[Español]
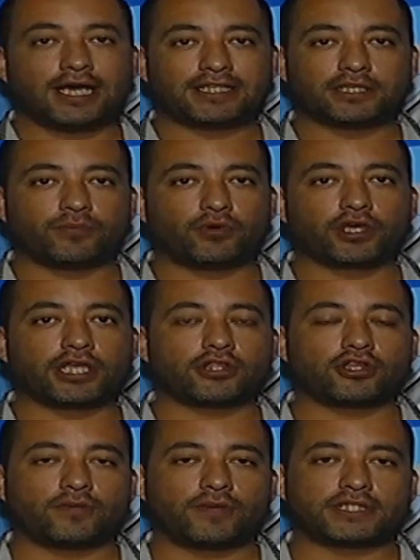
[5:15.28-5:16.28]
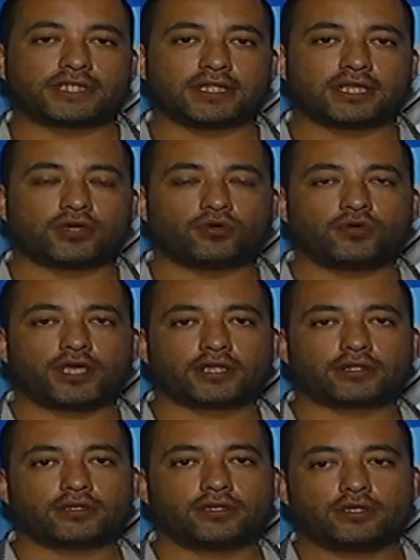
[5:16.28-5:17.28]
Hace poquito nomás se han
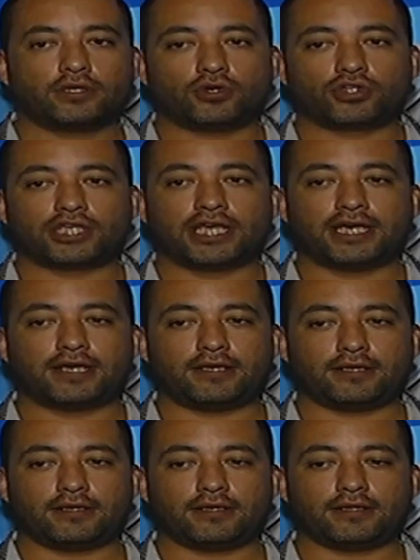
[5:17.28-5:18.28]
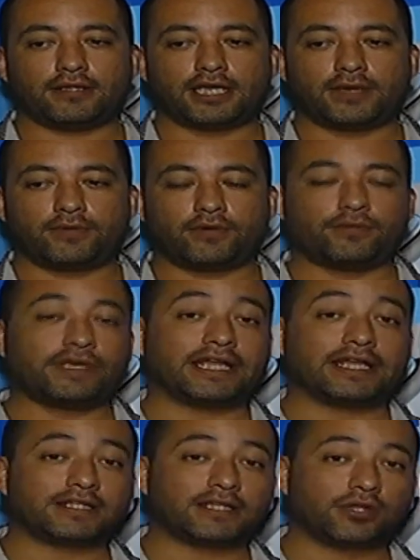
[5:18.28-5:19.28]
descubierto o se ha, digamos,
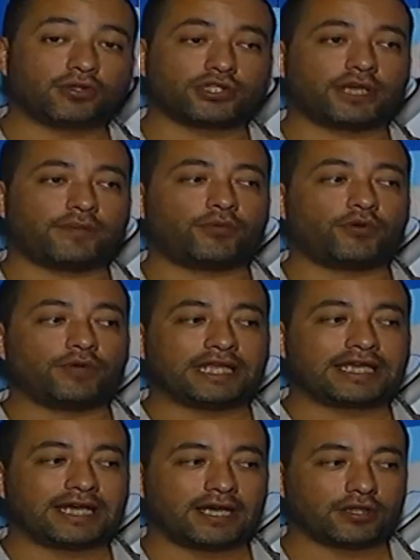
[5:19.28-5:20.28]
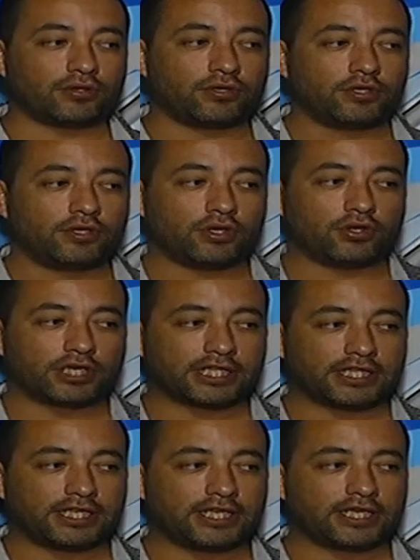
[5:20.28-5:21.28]
viralizado o se ha publicado lo
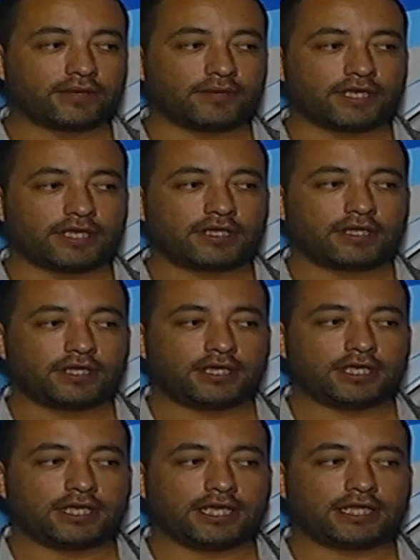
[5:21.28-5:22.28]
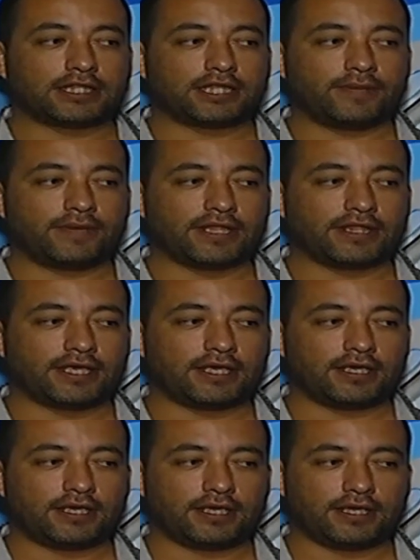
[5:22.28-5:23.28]
que tiene que ver el tema
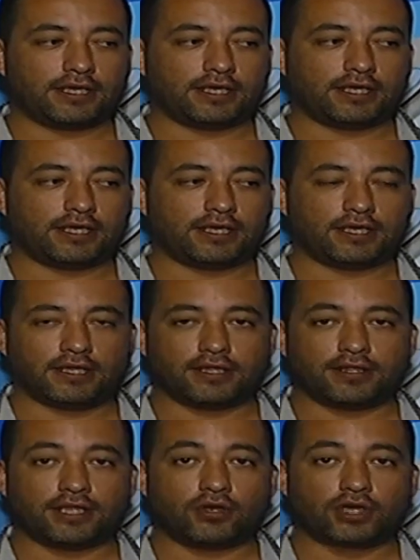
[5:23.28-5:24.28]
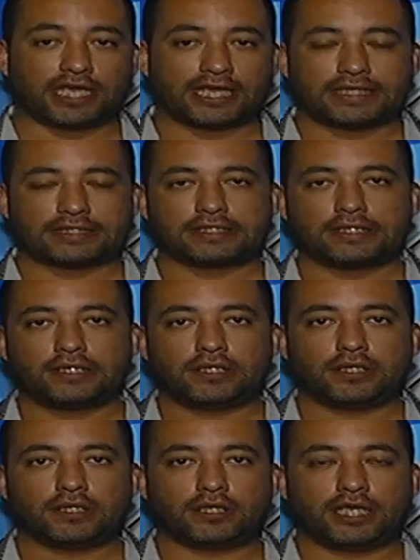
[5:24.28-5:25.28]
de, de lo que es
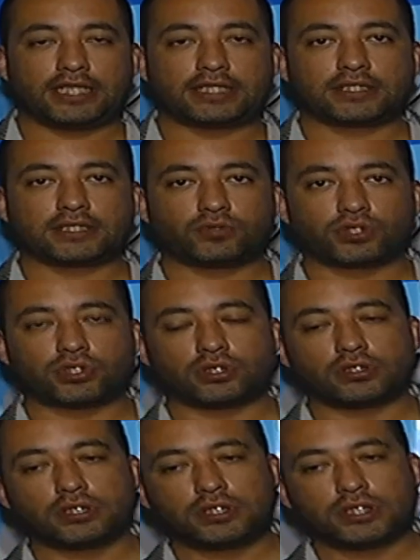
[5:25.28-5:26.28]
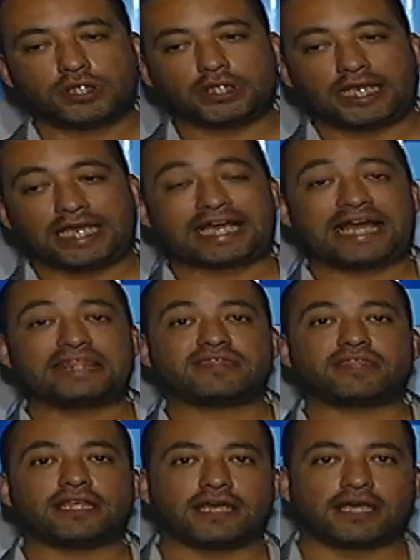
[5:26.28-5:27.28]
eh, en esta situación eh, la
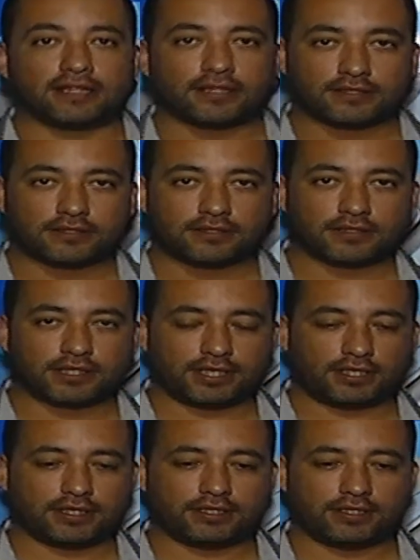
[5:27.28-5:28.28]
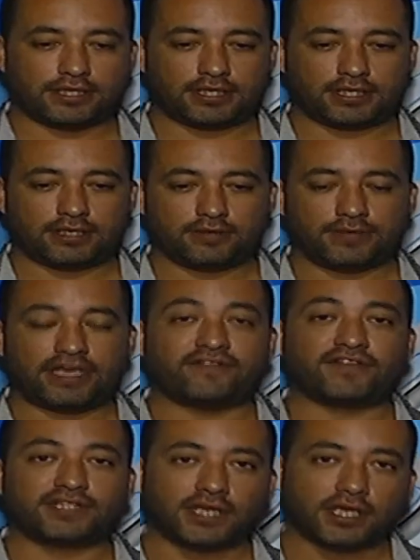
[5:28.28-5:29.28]
cantidad de,
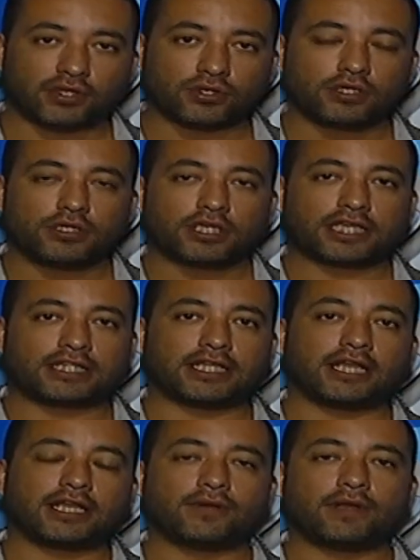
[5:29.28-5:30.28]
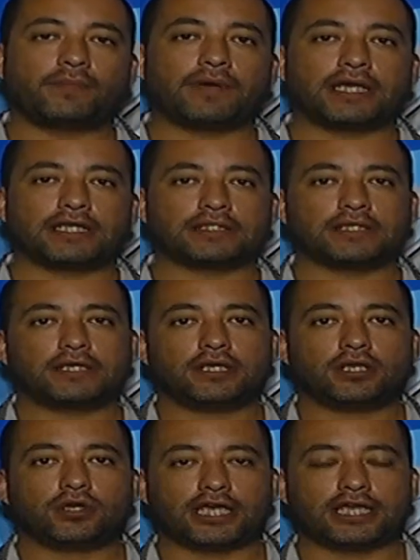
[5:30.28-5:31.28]
beneficiarios que tiene a nivel país
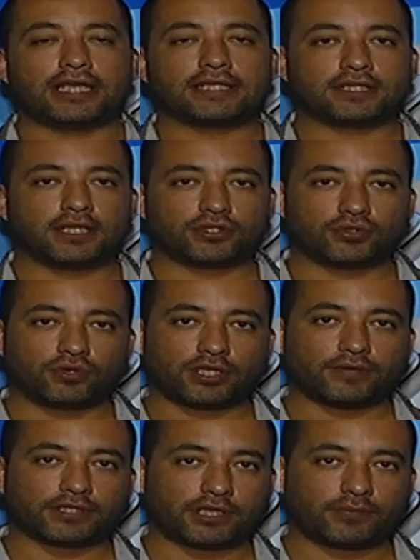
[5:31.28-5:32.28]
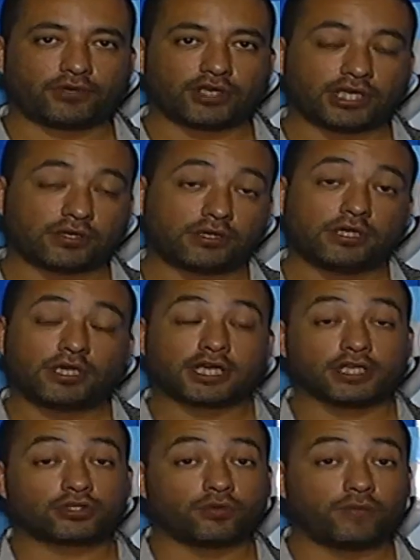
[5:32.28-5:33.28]
lo que es la asignación universal por hijo,
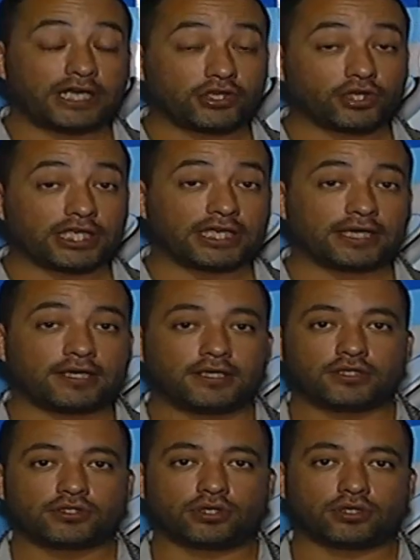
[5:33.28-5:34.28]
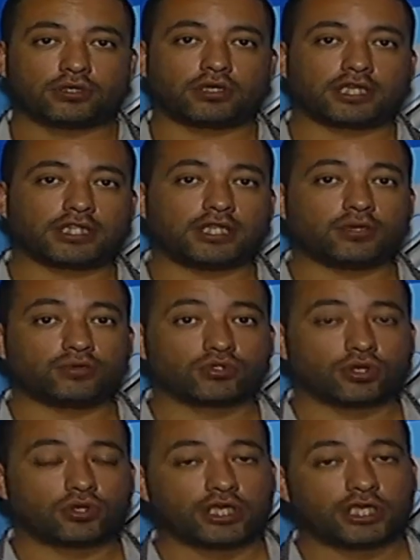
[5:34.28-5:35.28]
que en su mayoría son los que tienen un
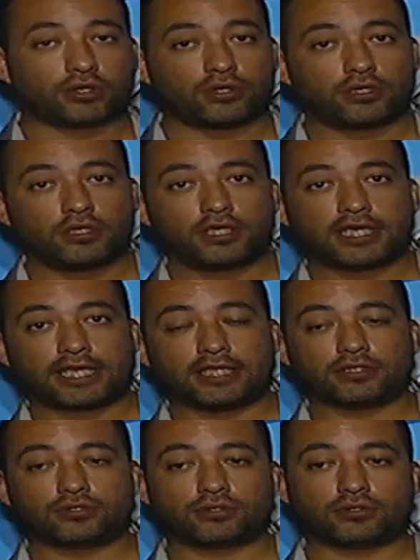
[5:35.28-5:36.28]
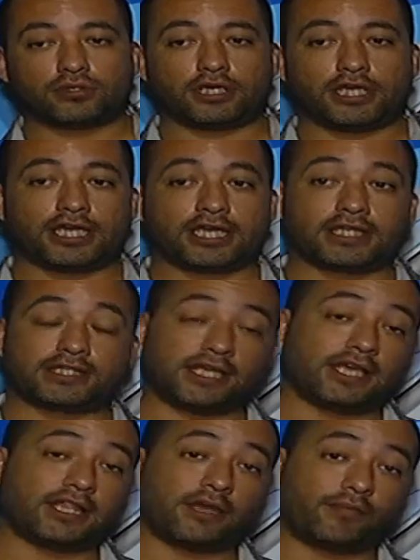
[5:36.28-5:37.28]
solo hijo, que, eh,
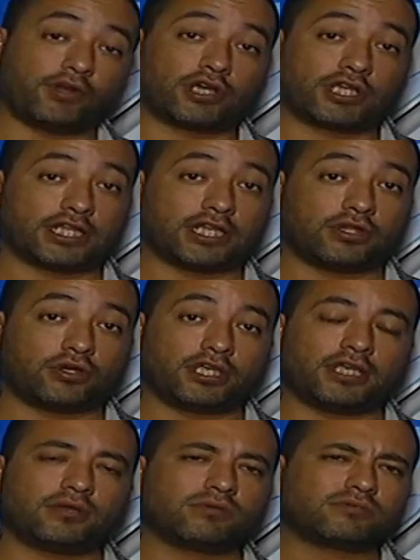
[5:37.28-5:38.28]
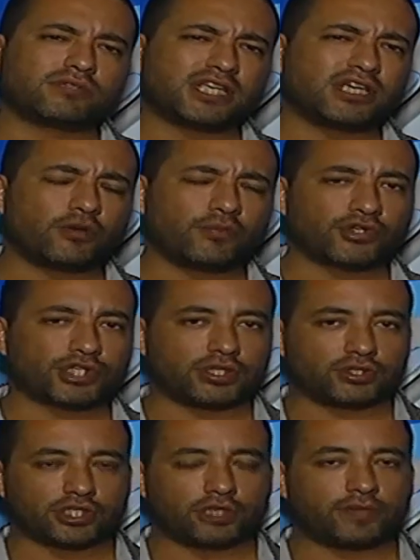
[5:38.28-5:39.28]
sigue después los que tienen dos y en un
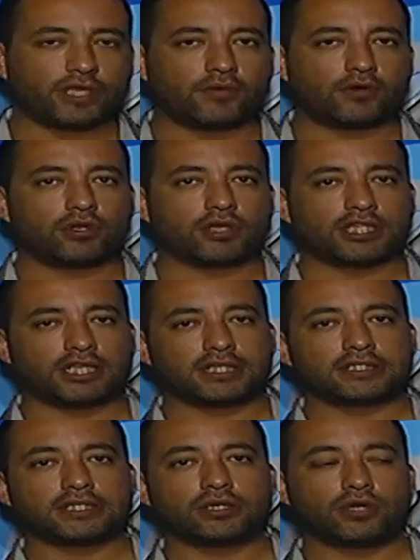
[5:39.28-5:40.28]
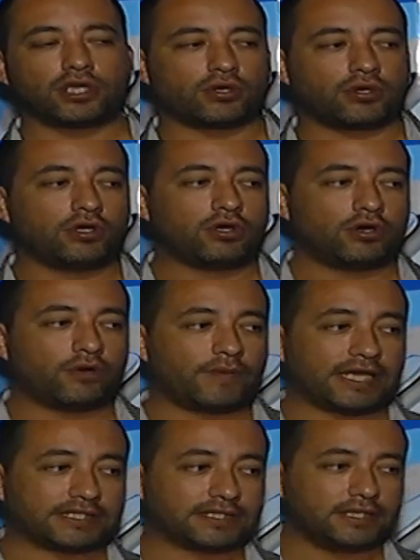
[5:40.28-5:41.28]
5%, si no me equivoco, los que tienen cinco hijos o
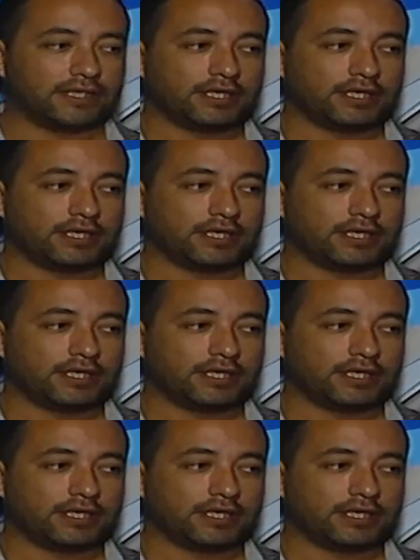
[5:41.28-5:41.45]
más.